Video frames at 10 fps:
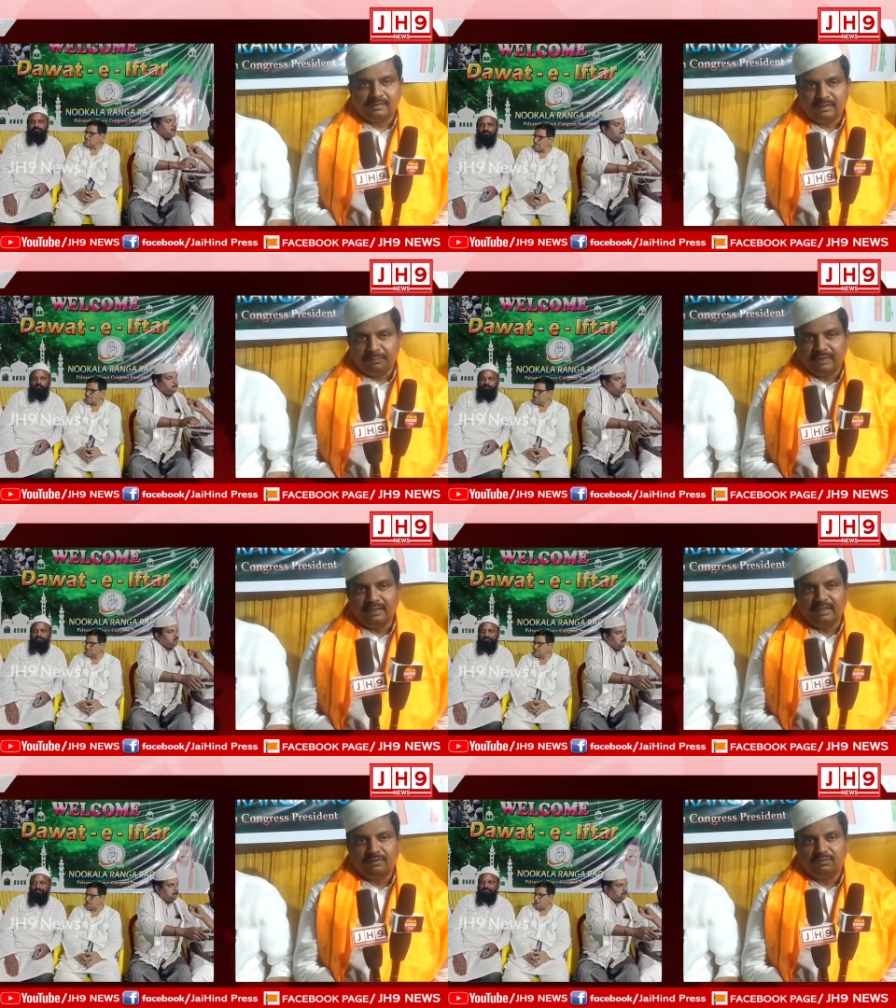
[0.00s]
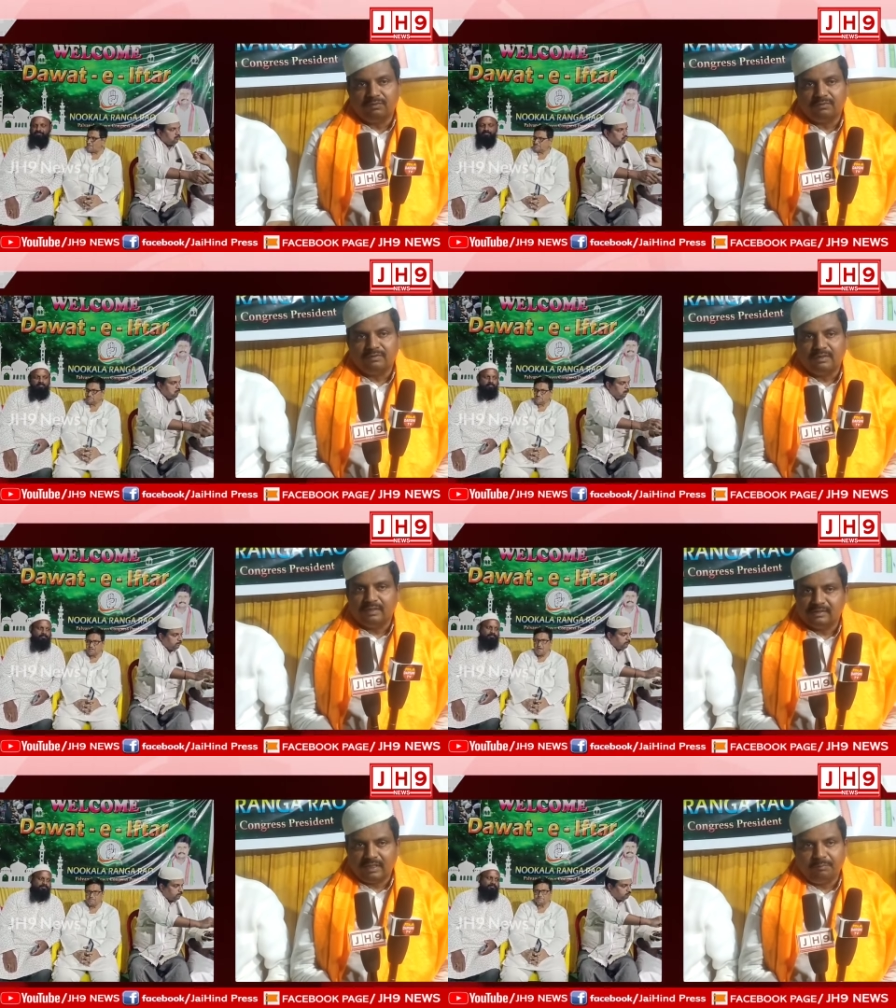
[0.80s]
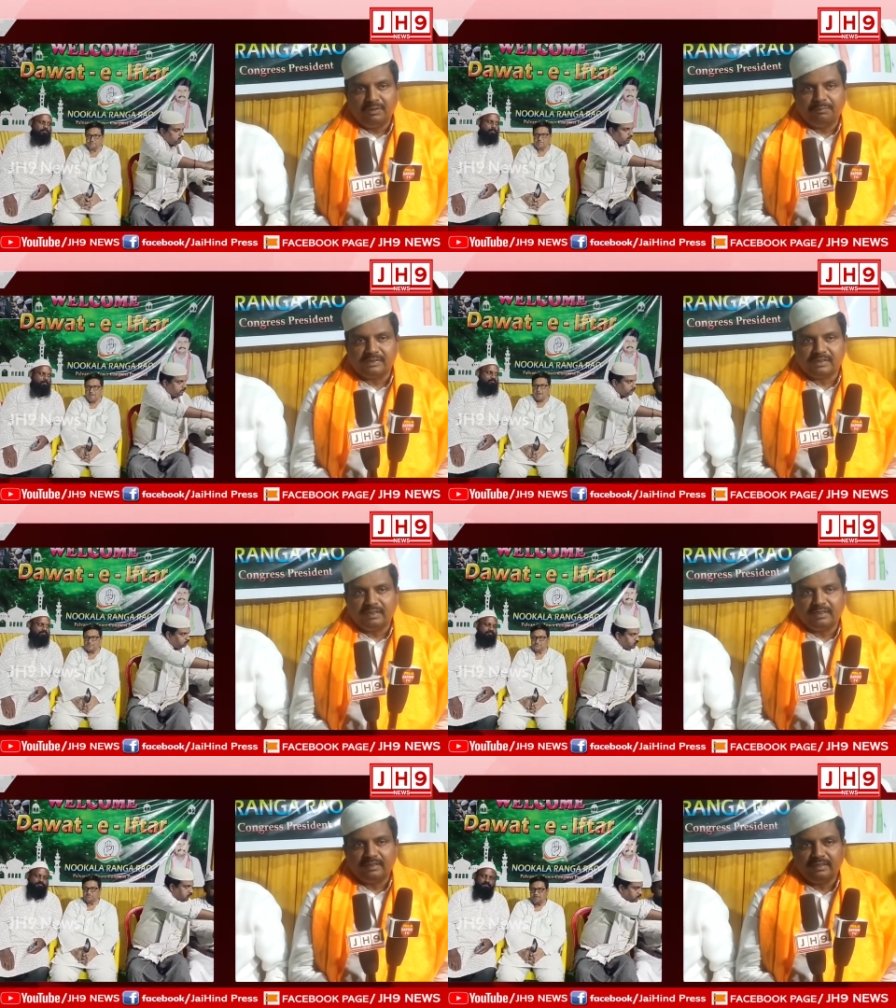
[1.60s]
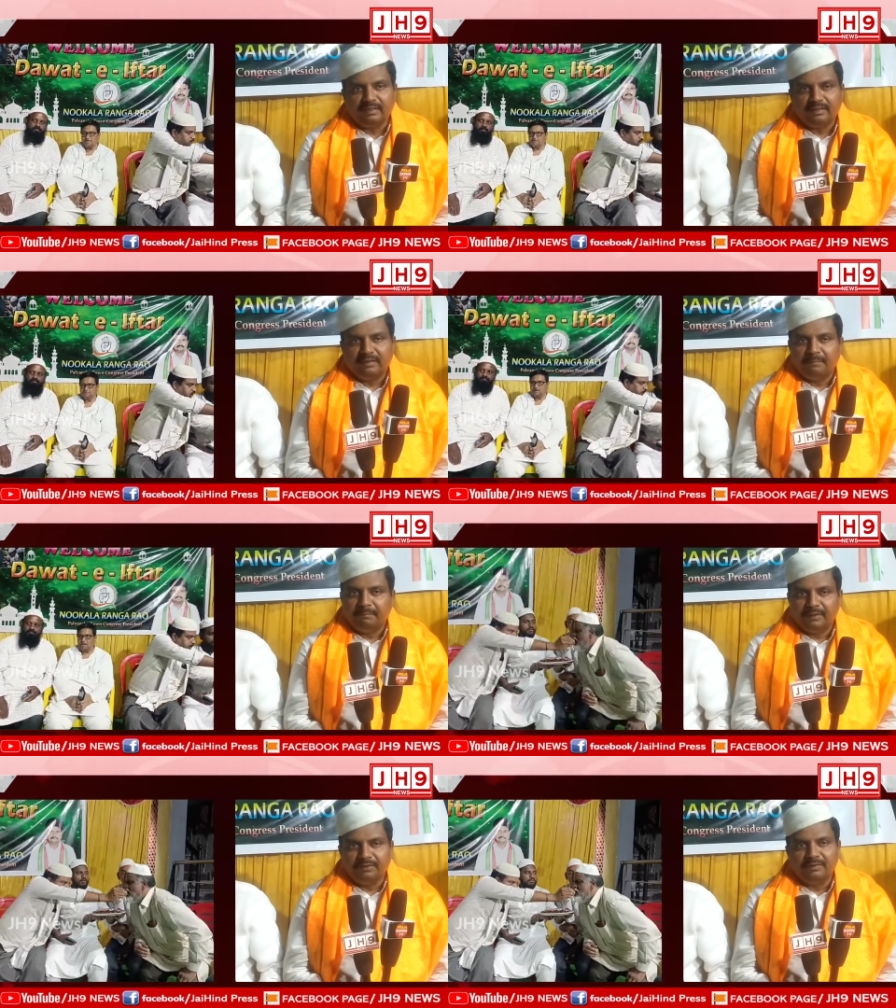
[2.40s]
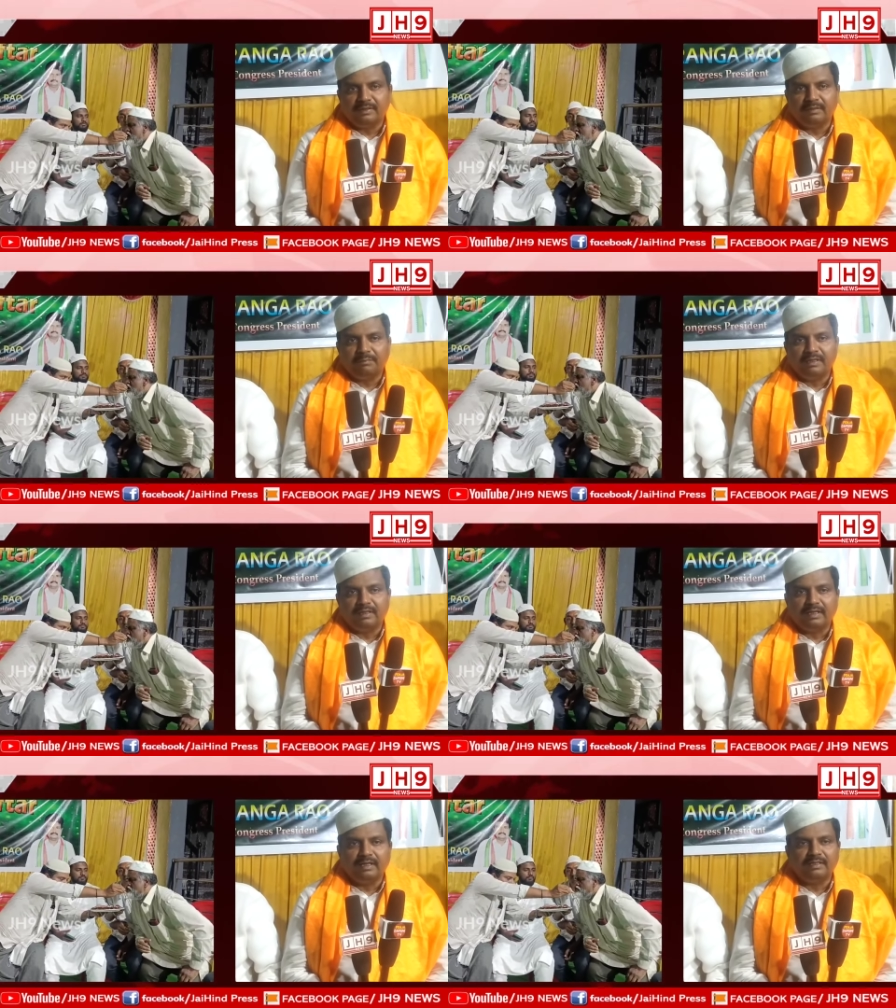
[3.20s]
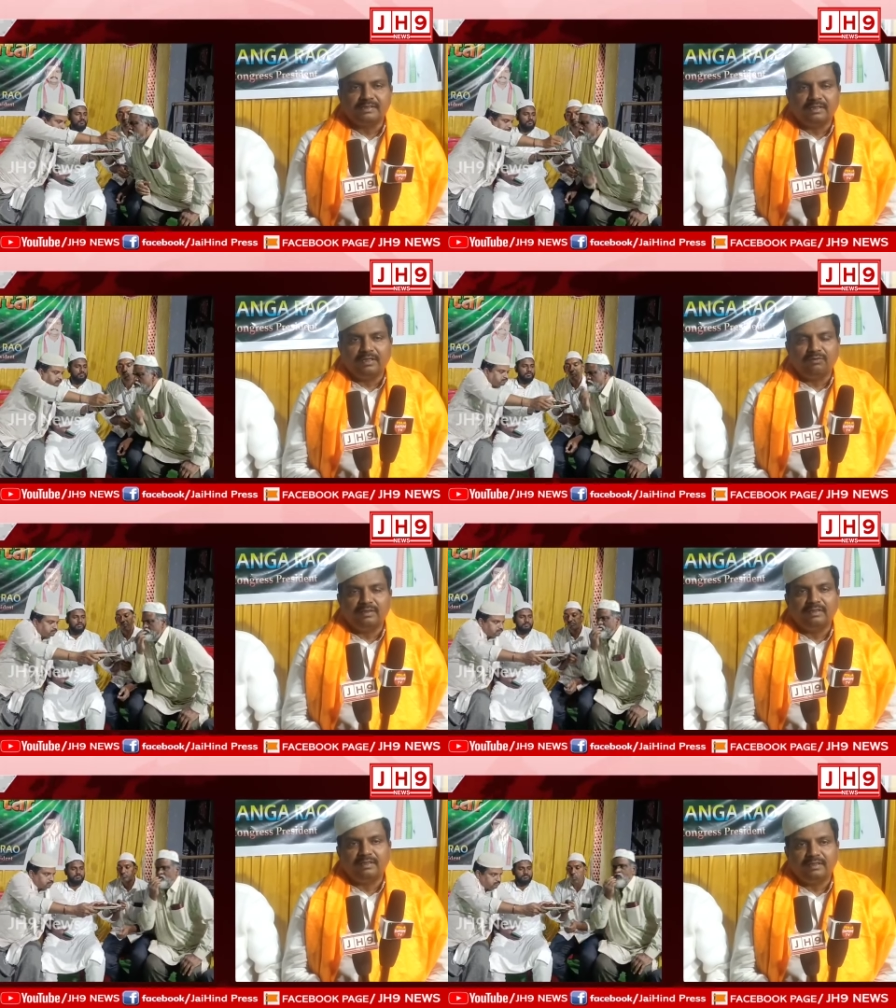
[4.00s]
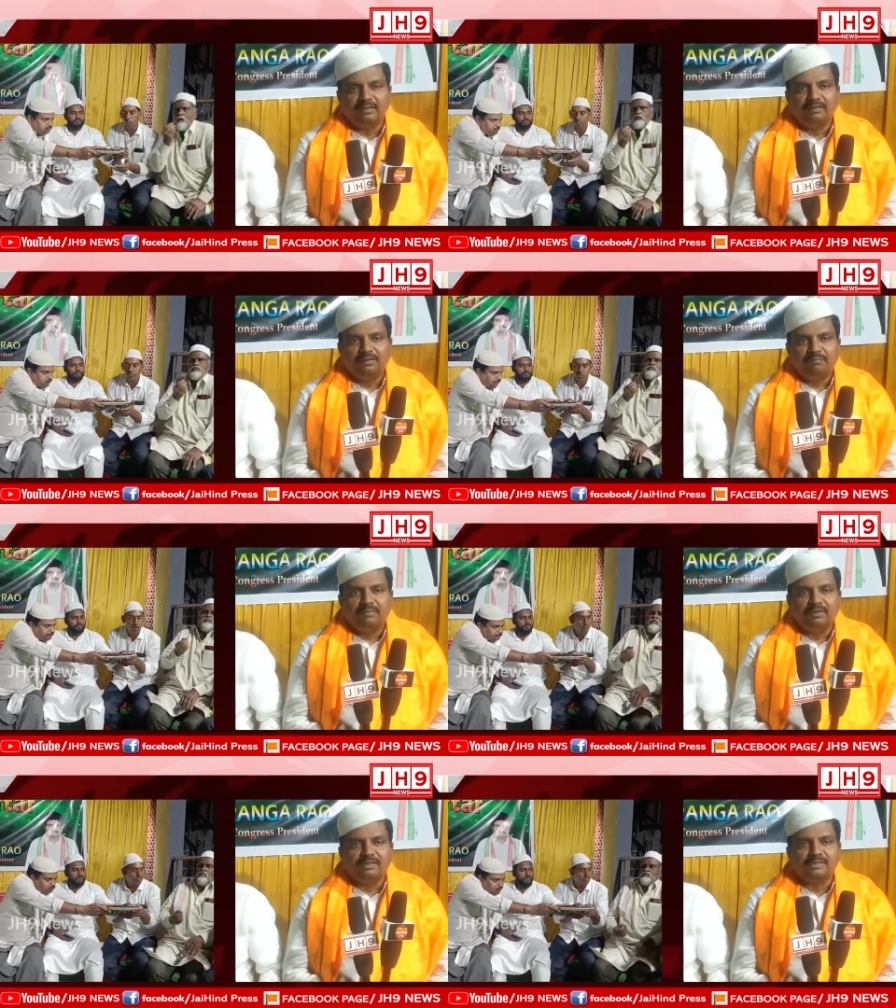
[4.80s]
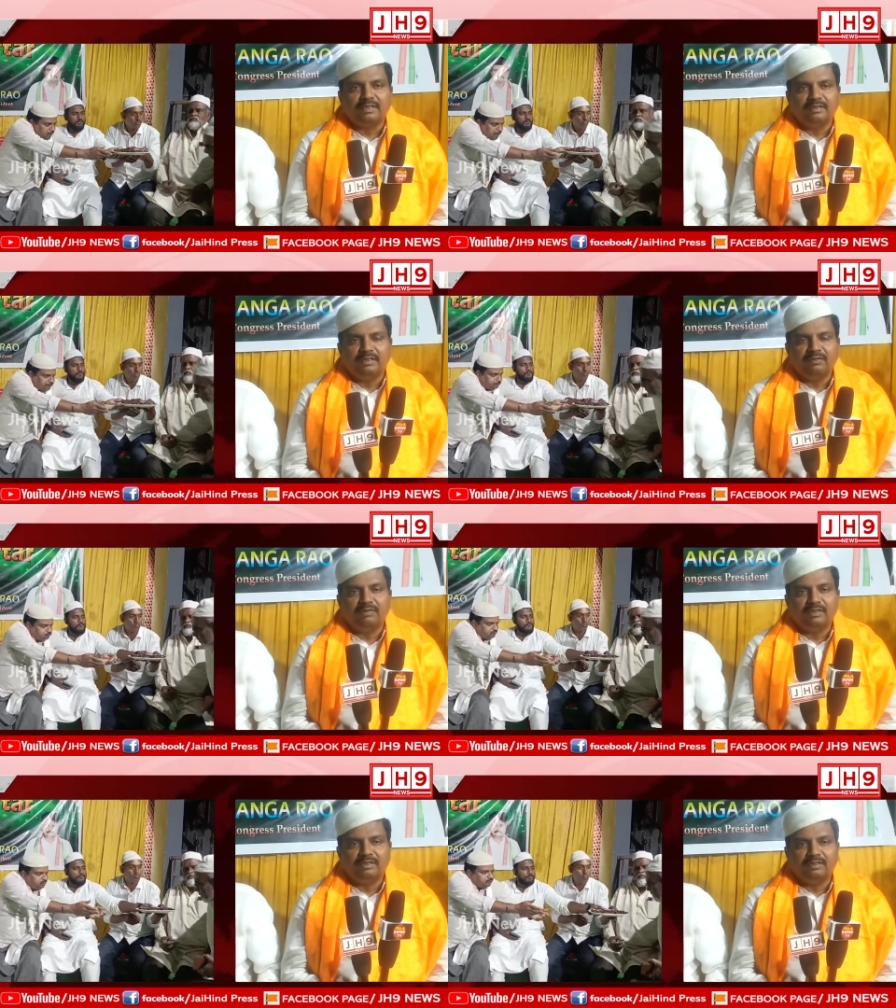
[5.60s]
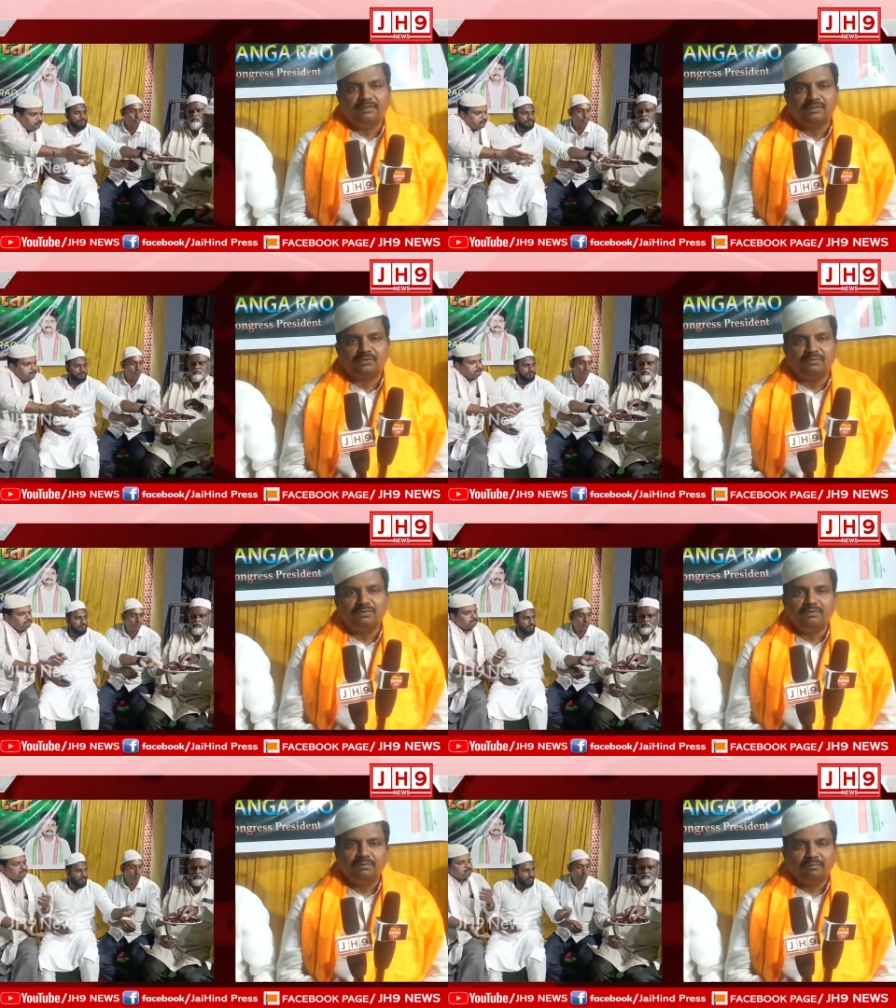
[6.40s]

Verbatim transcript: సిపిఐ నాయకులు సాబీర్ పాషా గారికి మరియు ఇతర మా కాంగ్రెస్ నాయకులందరికీ మరొకసారి ధన్యవాదాలు తెలియజేసుకుంటూ